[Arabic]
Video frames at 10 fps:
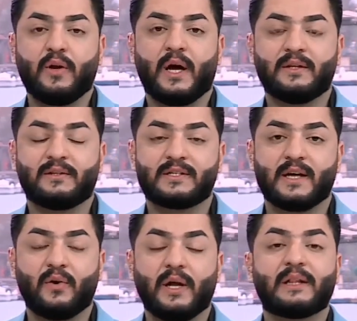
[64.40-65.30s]
هذه
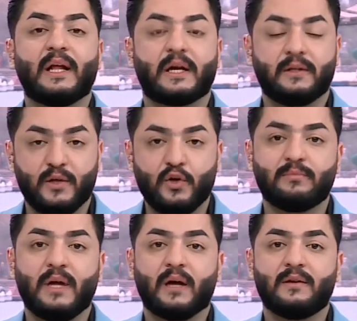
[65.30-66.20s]
التساؤلات لكن
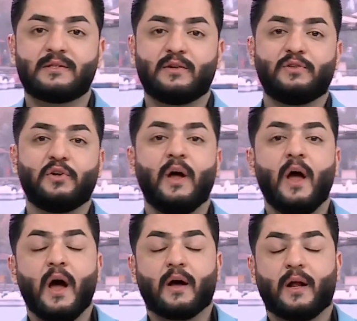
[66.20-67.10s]
اليوم داخل الاستوديو
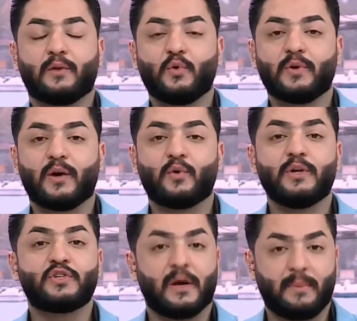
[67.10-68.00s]
راح تكون اكو
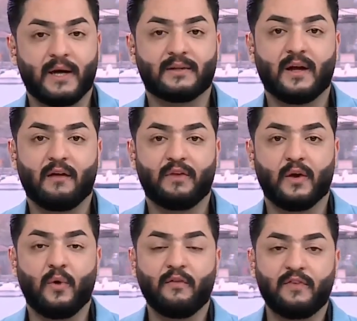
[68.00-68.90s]
اجابات
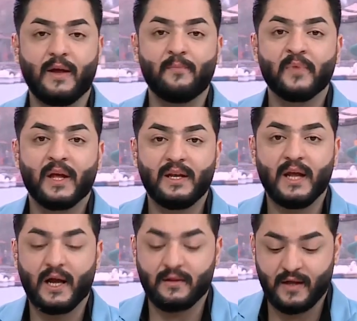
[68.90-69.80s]
كافيه وافيه
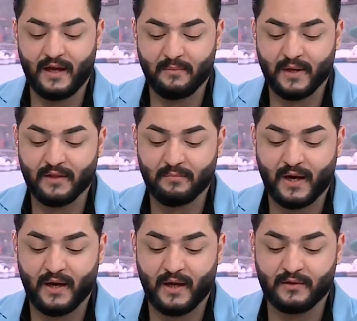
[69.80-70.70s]
لهذا المرض
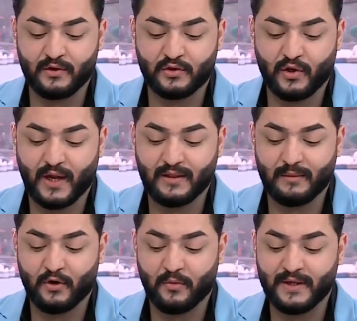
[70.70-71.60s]
مع الدكتور
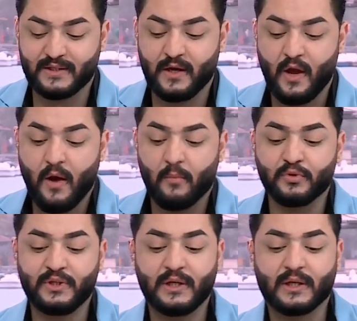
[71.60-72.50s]
هيثم العبيدي
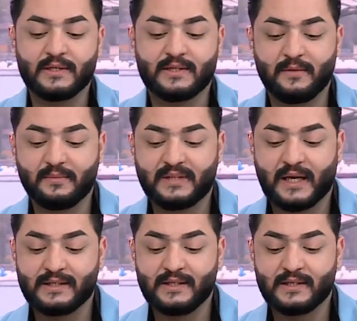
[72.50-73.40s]
مدير قسم
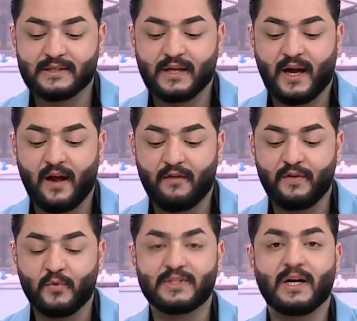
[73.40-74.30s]
تعزيز الصحه
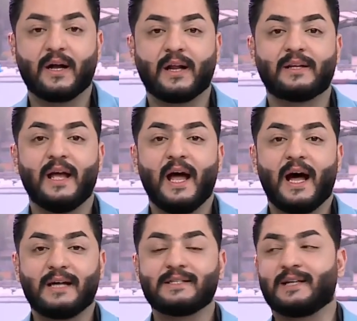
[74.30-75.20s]
في وزاره
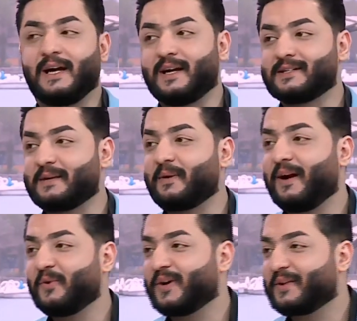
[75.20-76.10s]
الصحه
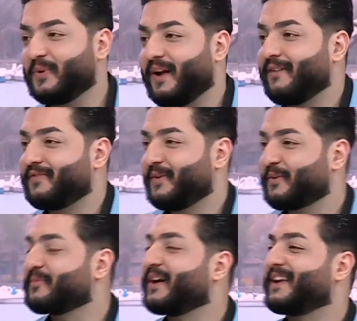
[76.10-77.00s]
صباح الورد والعافيه
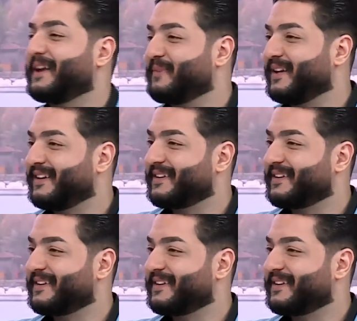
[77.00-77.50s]
ورمضان كريم عليك